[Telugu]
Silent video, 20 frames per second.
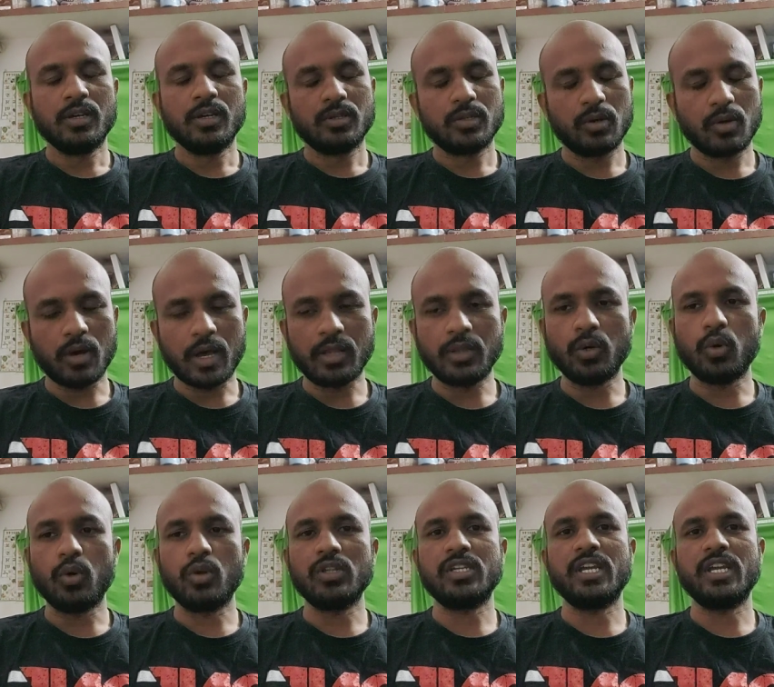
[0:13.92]
సో అందు
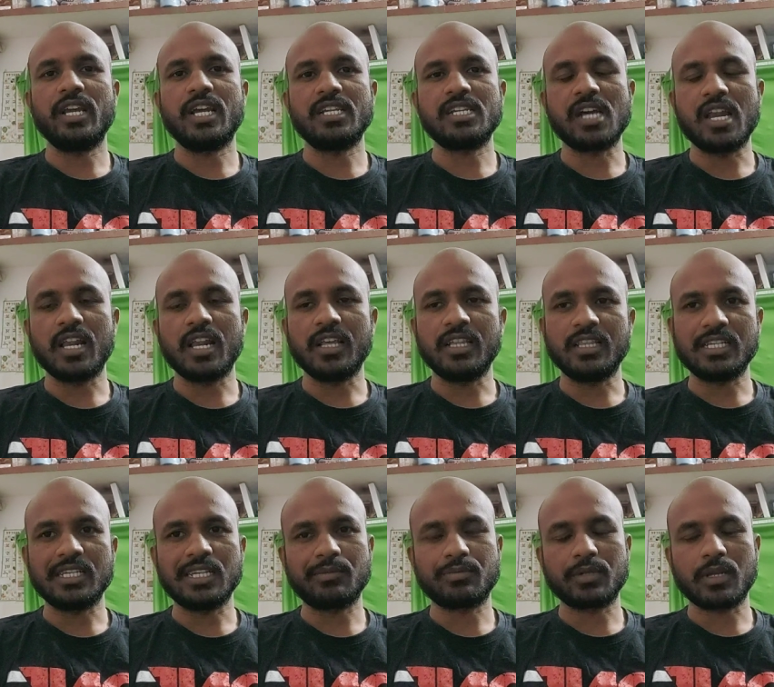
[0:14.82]
గురించి నా ఛానల్కి
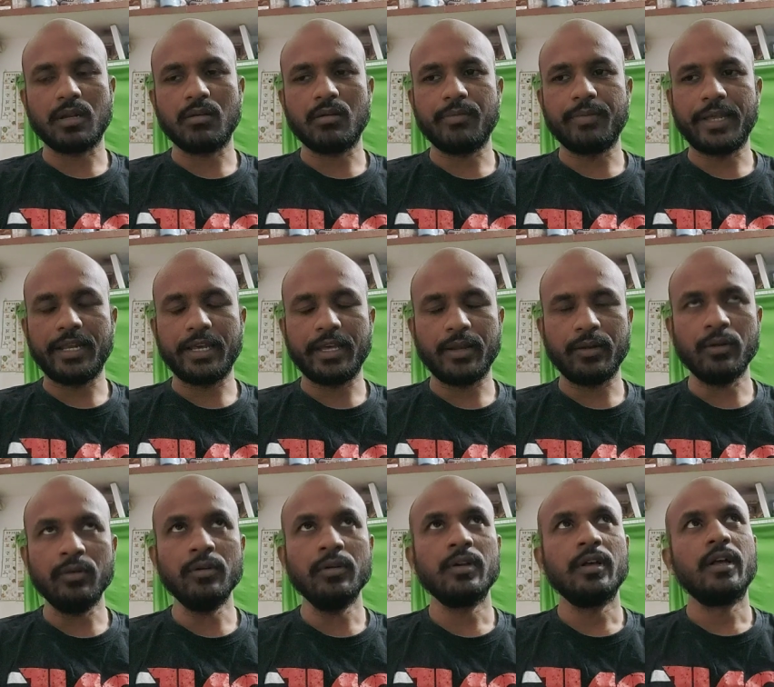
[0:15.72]
ఇంత సబ్స్క్రైబర్
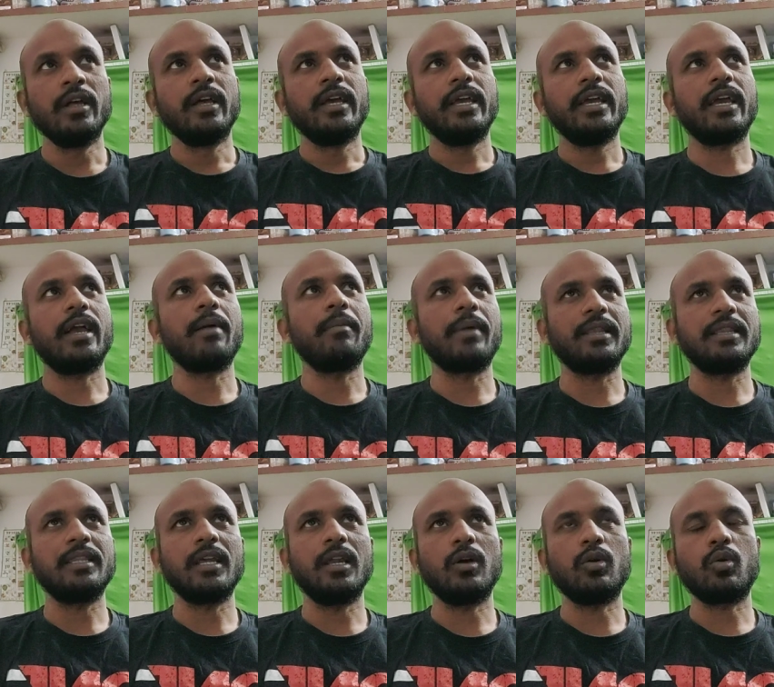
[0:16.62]
పెరిగిర్రు ఇక
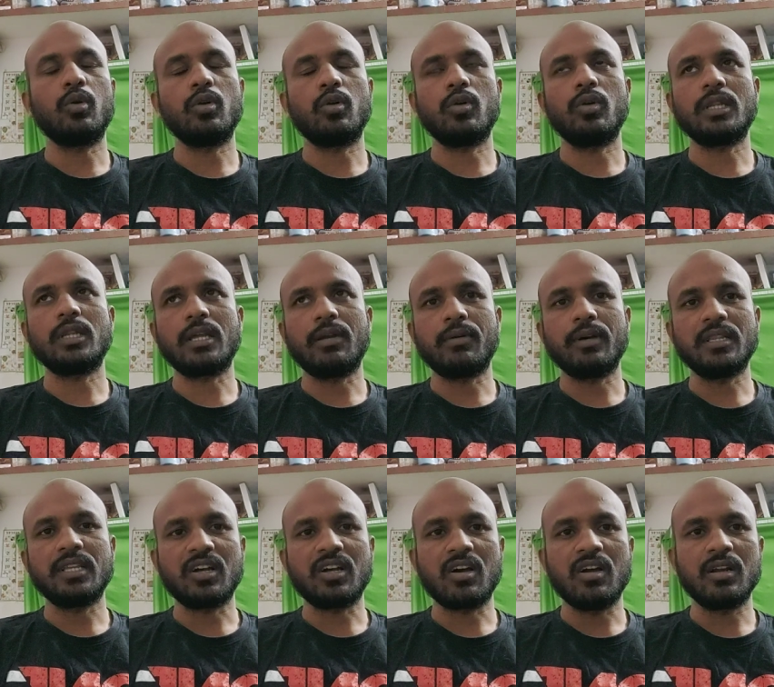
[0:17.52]
మధ్యలో కొన్ని రోజుల
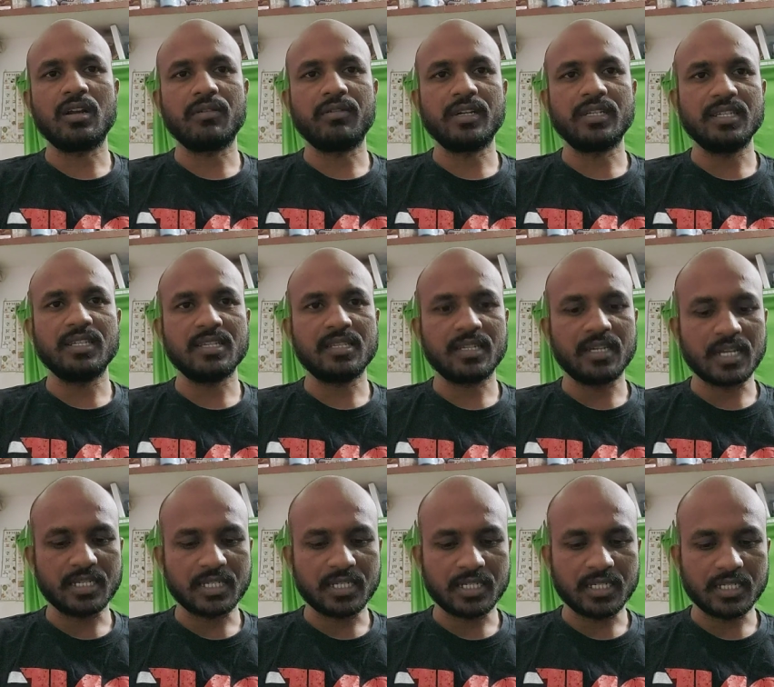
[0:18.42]
తర్వాత కాంట్రవర్సీస్
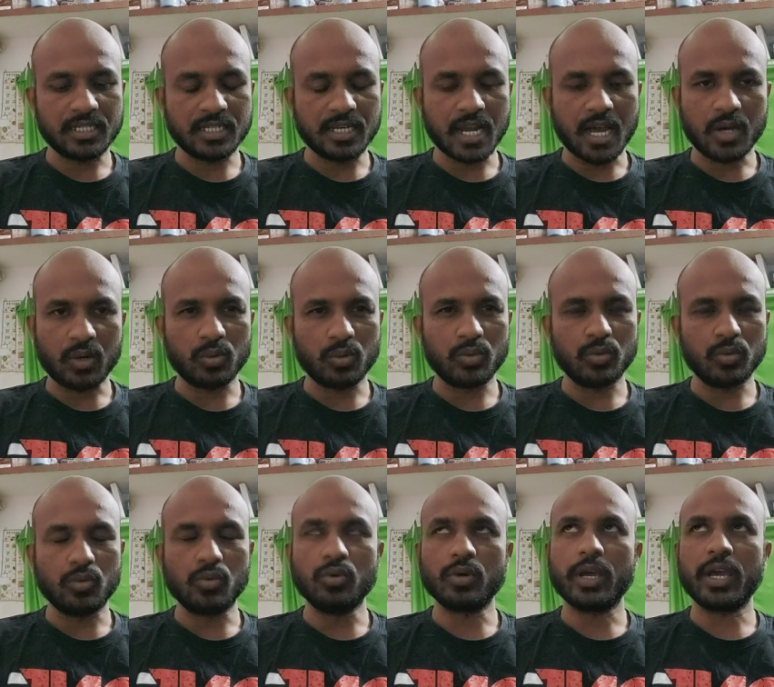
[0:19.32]
నచ్చ నాకు
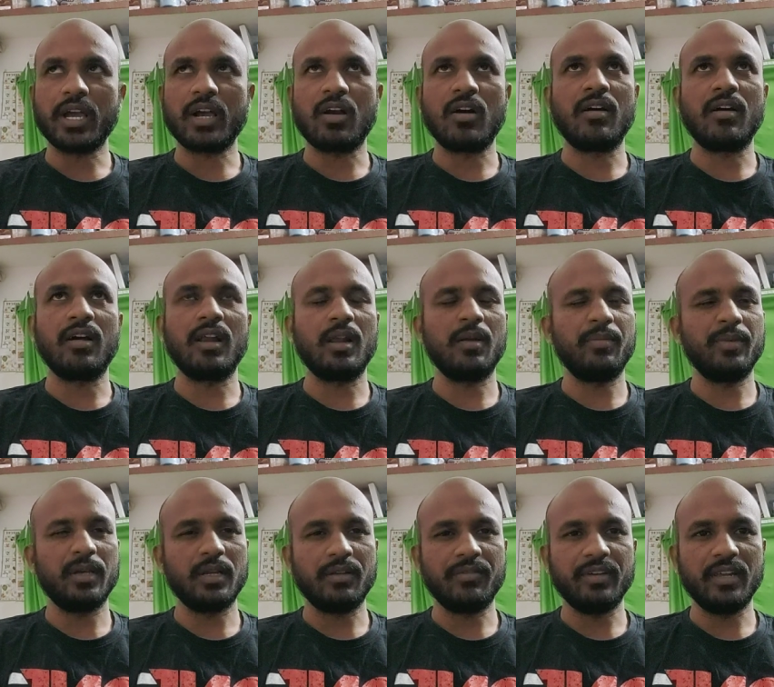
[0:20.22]
ఊకే కాళ్ళ
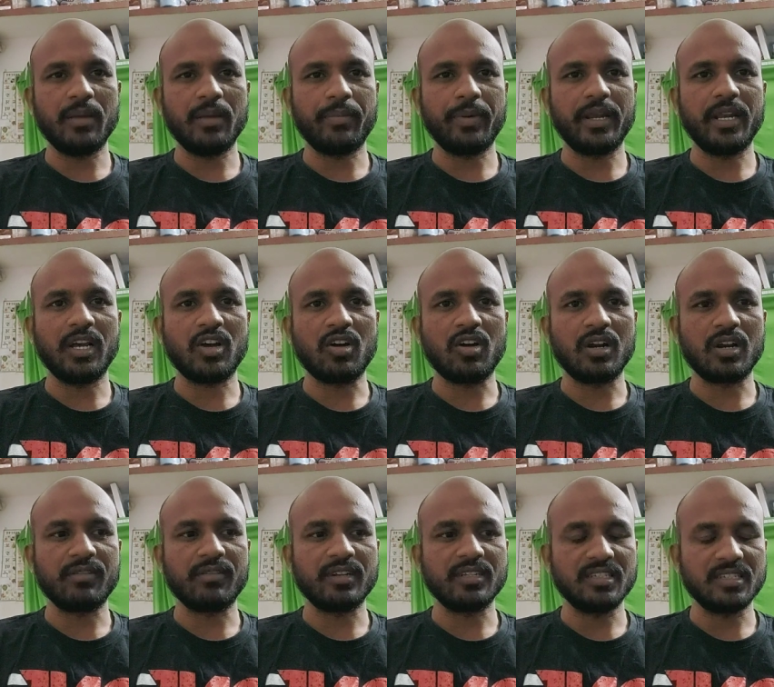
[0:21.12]
పైన వీళ్ళపైన
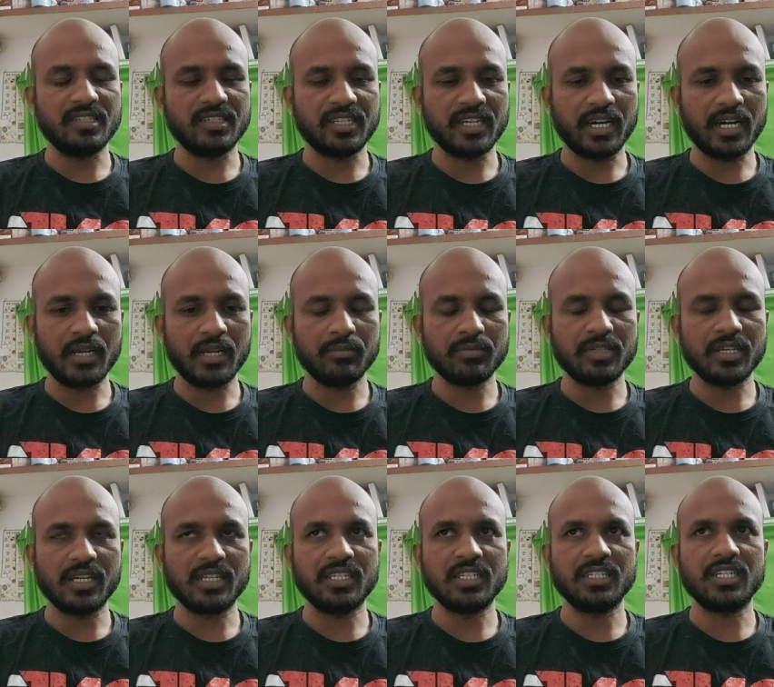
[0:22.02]
కాంట్రవర్సీస్ చేయడం
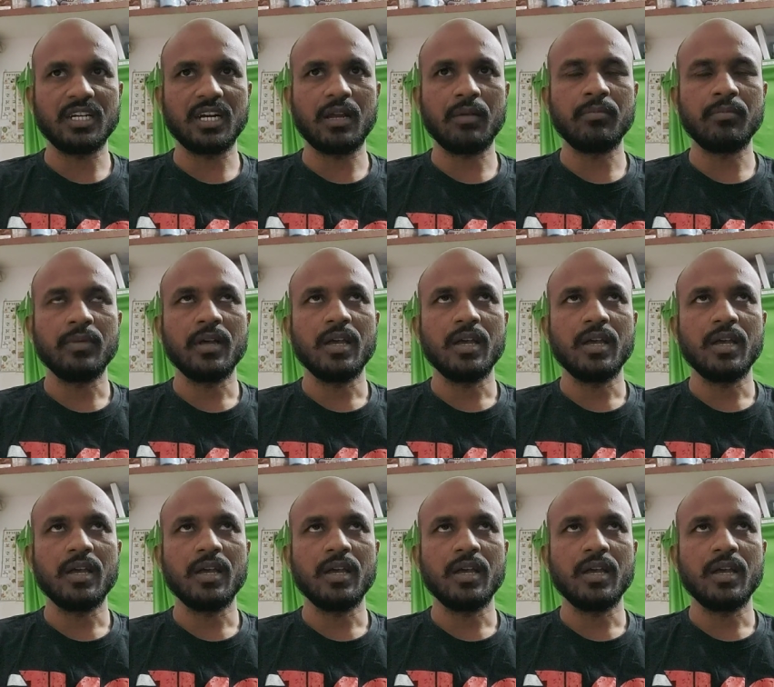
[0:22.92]
చర్చించడం